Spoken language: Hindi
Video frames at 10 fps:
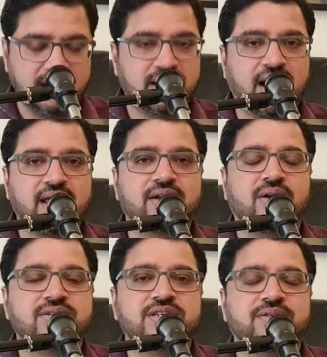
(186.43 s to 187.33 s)
डायर
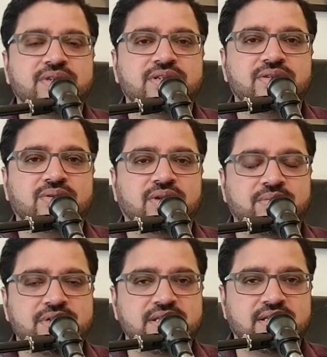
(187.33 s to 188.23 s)
कॉन्सिक्वेंसेज होंगे
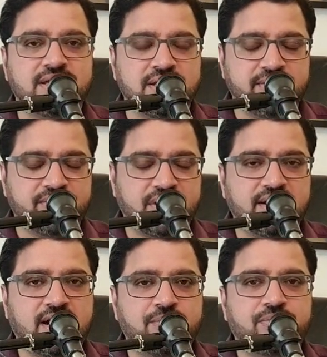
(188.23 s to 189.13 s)
मीन्स के
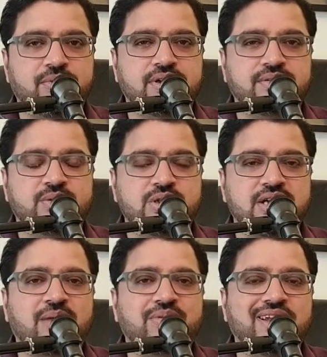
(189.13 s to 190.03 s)
अगर आप वो
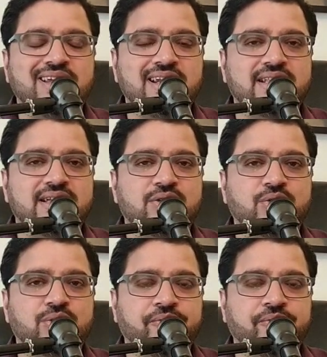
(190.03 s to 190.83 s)
छाप नहीं लेते तो